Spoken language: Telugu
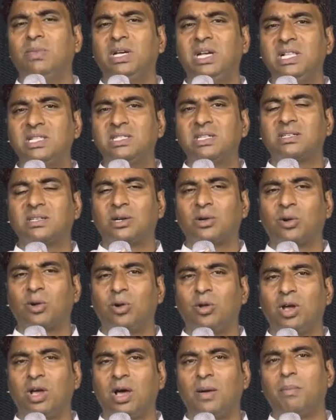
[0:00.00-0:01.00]

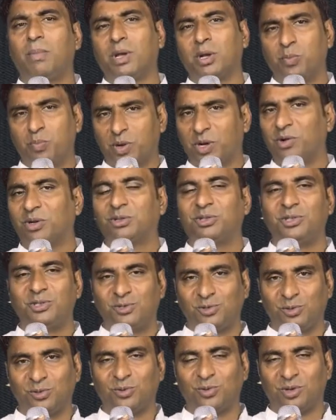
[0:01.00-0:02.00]
మిగిల్చేటట్లుగా మనం
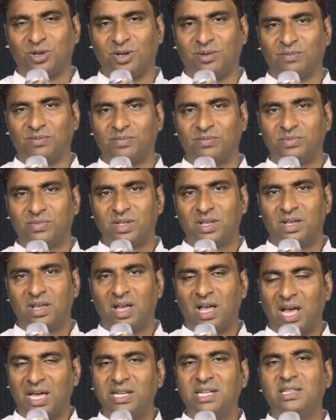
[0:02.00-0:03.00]
ప్రవర్తిస్తూ ఉన్నాం
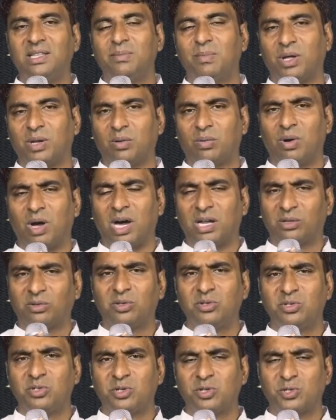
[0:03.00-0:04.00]
అనేది మనం
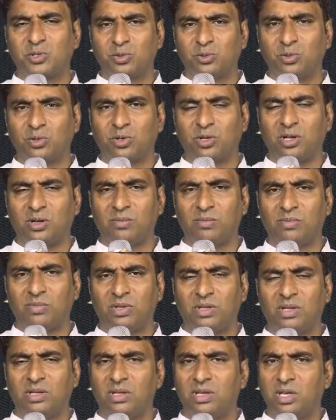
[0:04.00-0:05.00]
అర్థం చేసుకుంటున్నాం
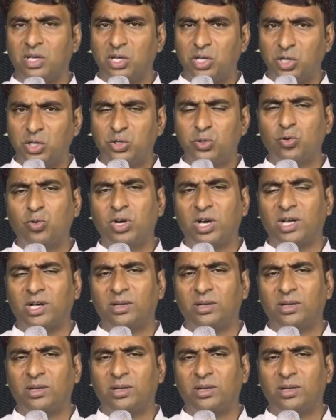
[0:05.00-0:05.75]
ఇసుక